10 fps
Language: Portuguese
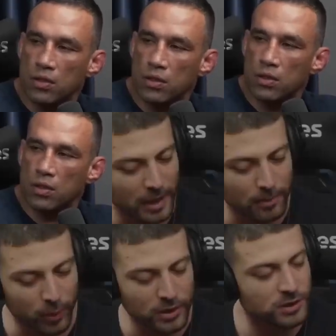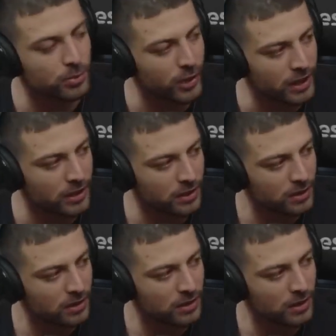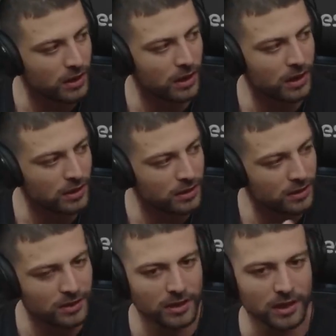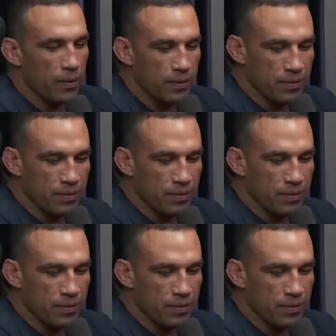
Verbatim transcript: O nome é Point Break. Point Break. é.